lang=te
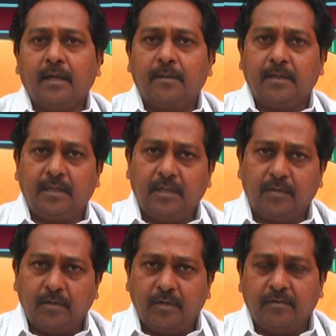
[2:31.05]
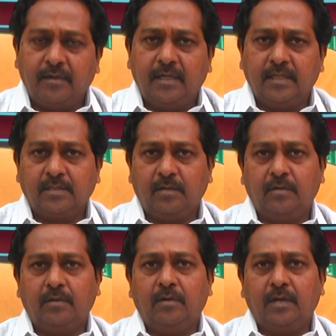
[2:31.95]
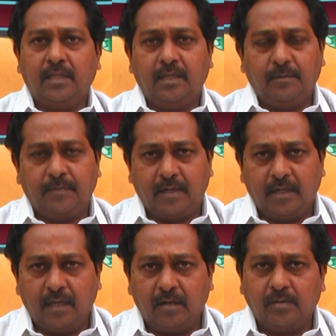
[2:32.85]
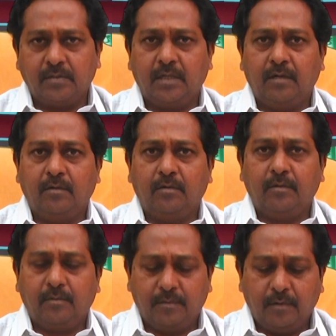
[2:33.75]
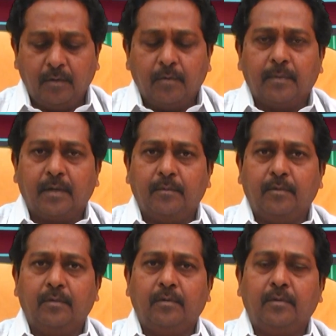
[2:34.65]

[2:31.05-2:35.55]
కాబట్టి ఈ ట్వంటీ వన్ డేస్లో లేదా ఈ పద్నాలుగు రోజులలో మనము